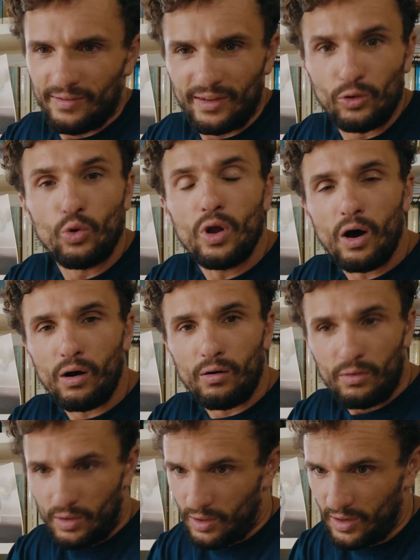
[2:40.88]
C'est de là
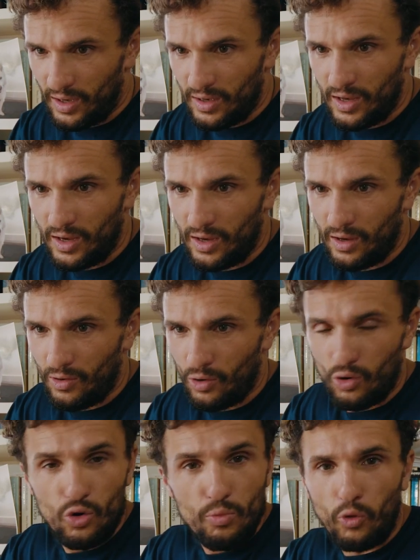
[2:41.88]
qu'est né
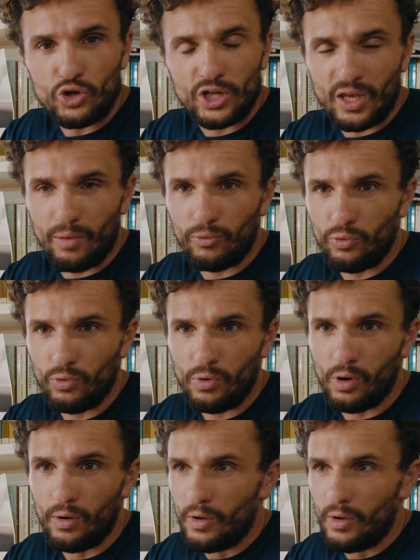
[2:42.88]
euh, le projet Capsule,